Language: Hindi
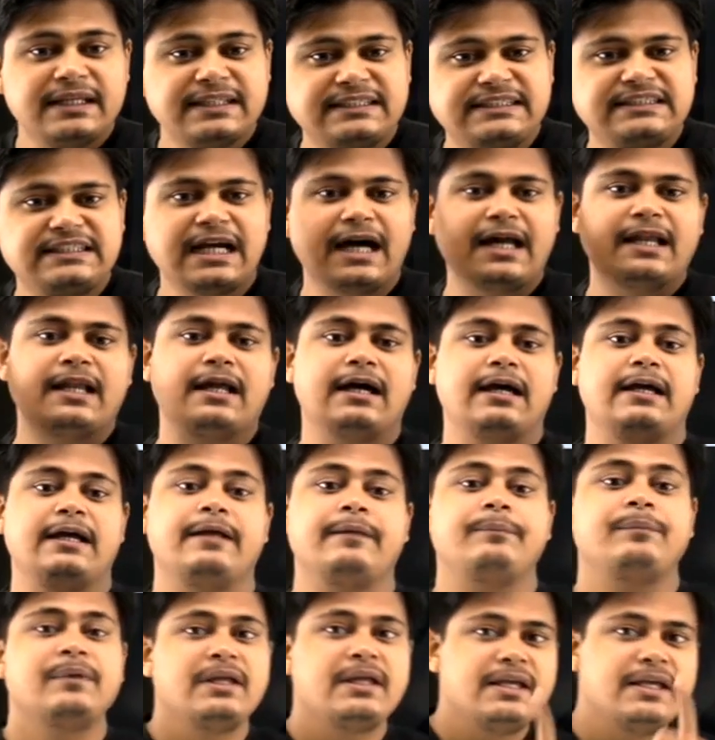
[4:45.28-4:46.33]
जाना
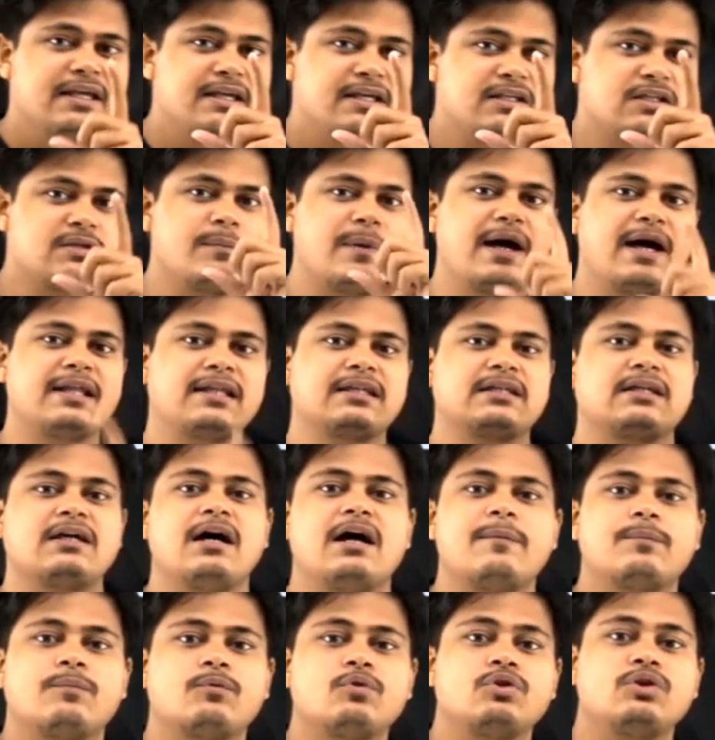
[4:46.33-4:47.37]
है इस बात का
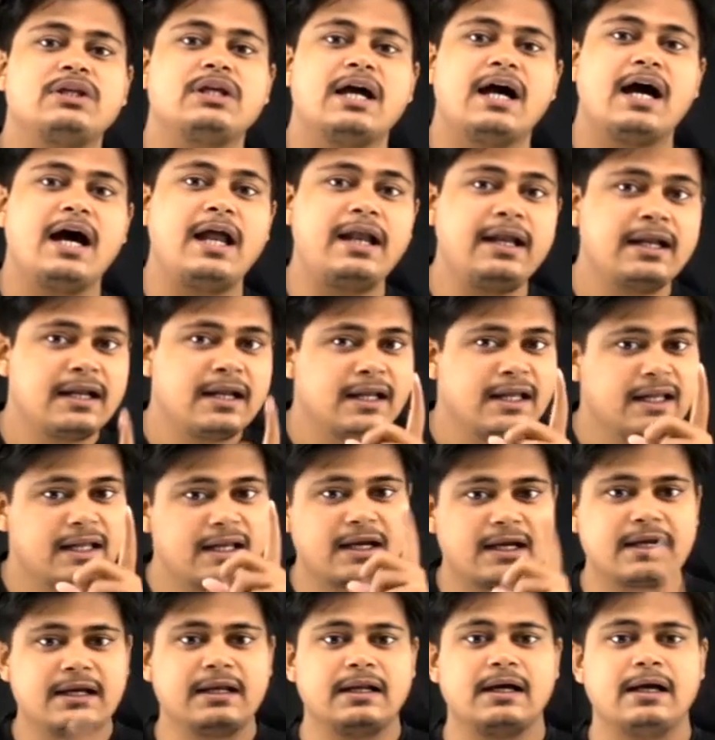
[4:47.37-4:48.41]
आपको ध्यान
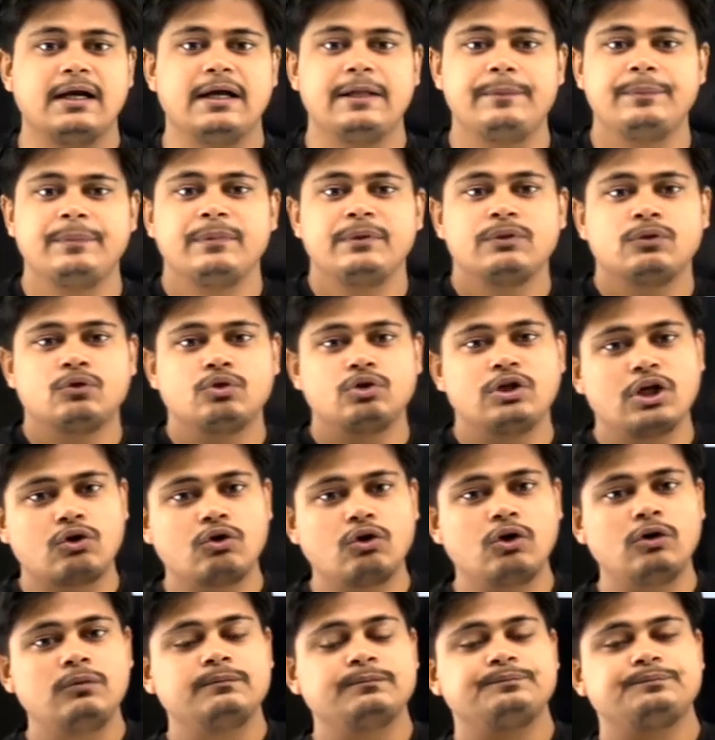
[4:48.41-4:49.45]
रखना है तो
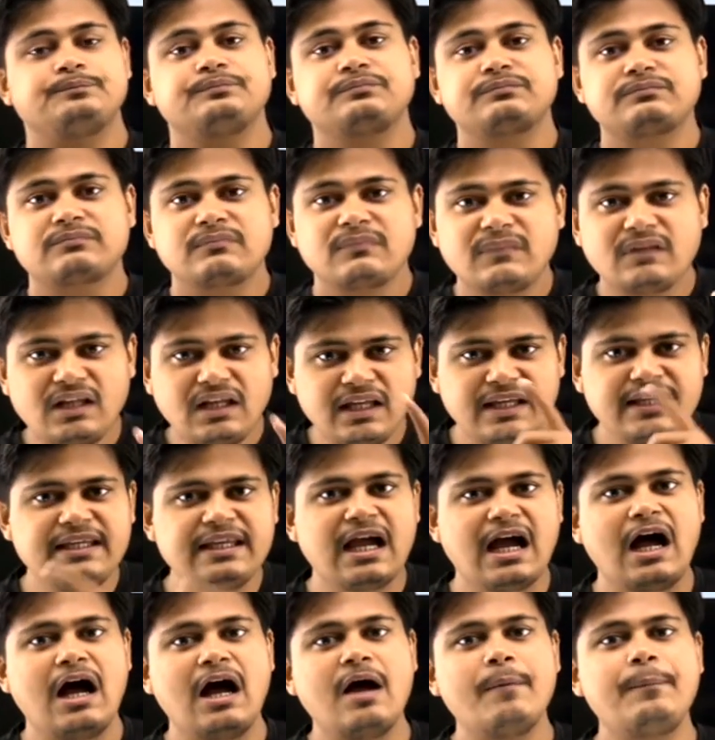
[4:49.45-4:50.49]
देखो
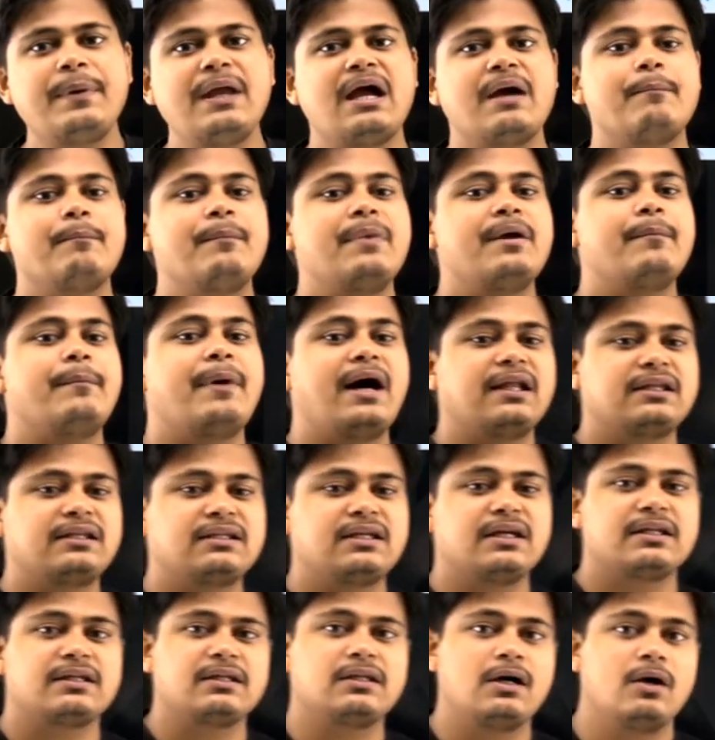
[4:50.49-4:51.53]
यहां पे अब मैं बात
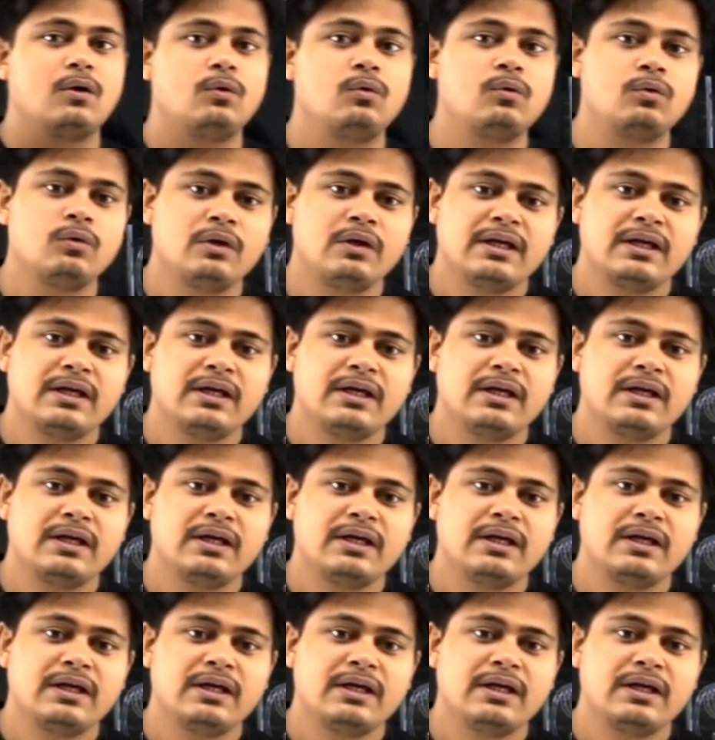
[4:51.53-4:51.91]
करता हूं